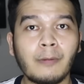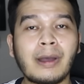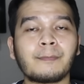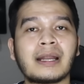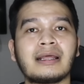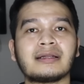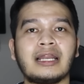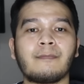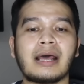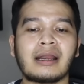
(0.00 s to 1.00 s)
memanfaatkan
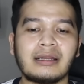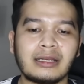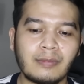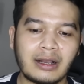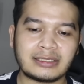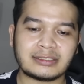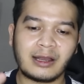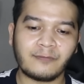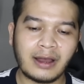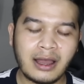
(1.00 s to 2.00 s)
kelebaran dari Bagas
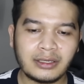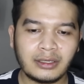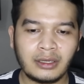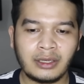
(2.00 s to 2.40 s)
Kava